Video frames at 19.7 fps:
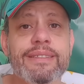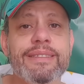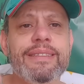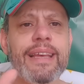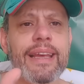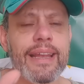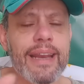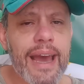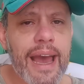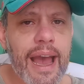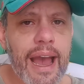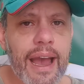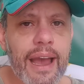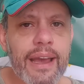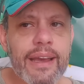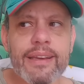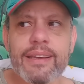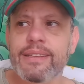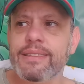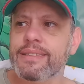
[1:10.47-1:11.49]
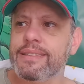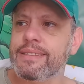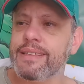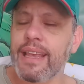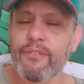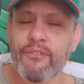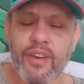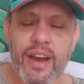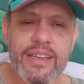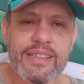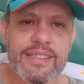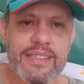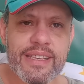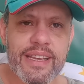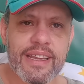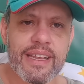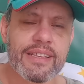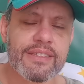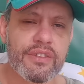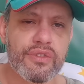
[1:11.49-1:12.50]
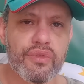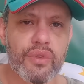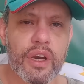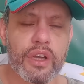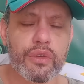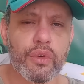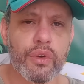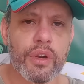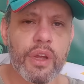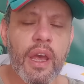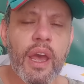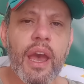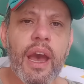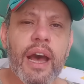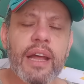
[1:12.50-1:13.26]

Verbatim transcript: Será que vai ser esse jogador?